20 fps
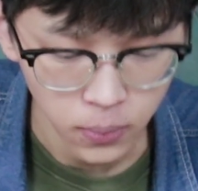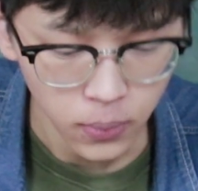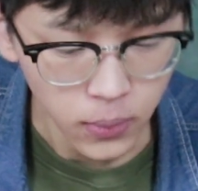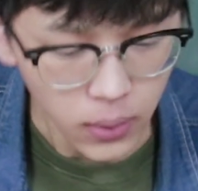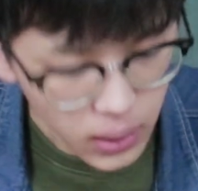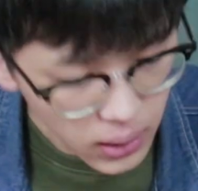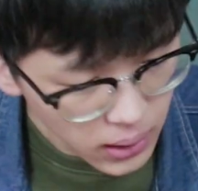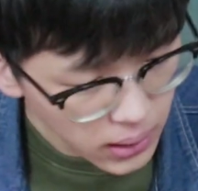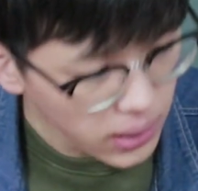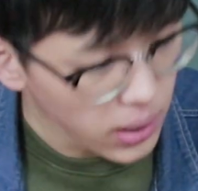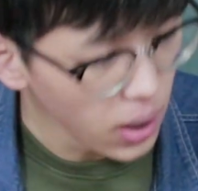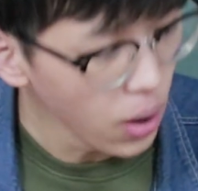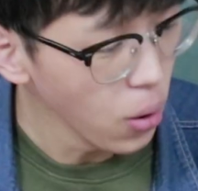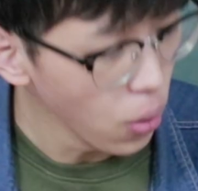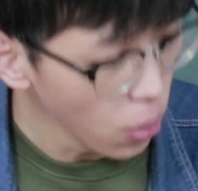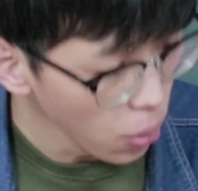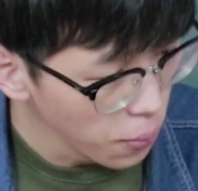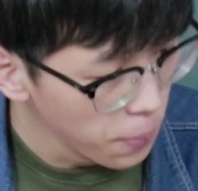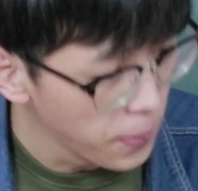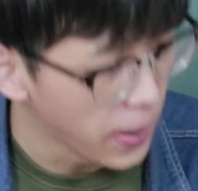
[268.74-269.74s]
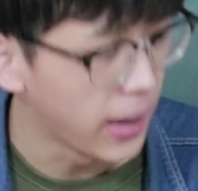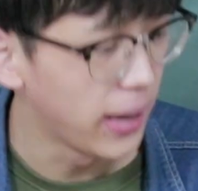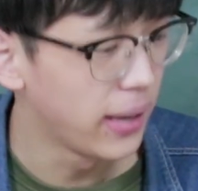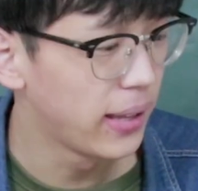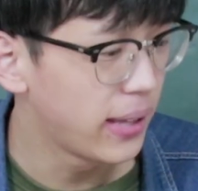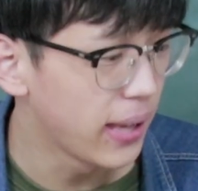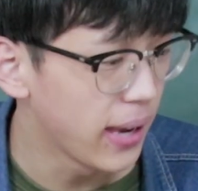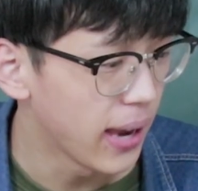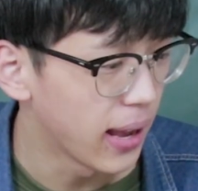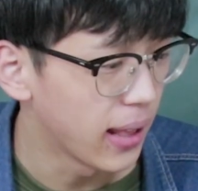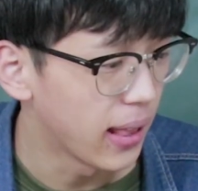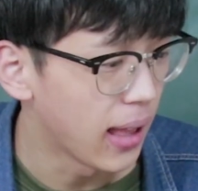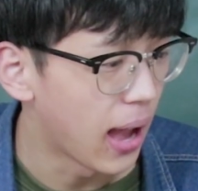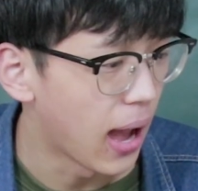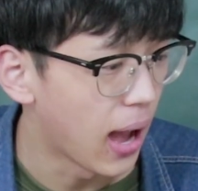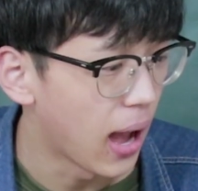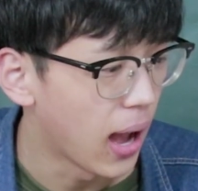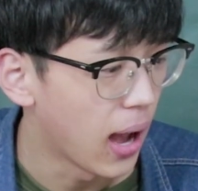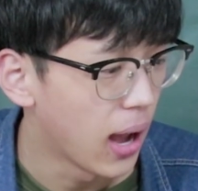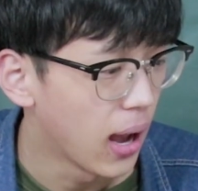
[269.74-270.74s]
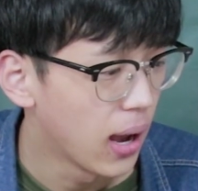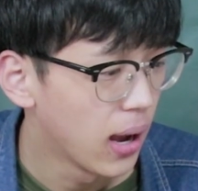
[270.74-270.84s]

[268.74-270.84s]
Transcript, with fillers: 你又没电了。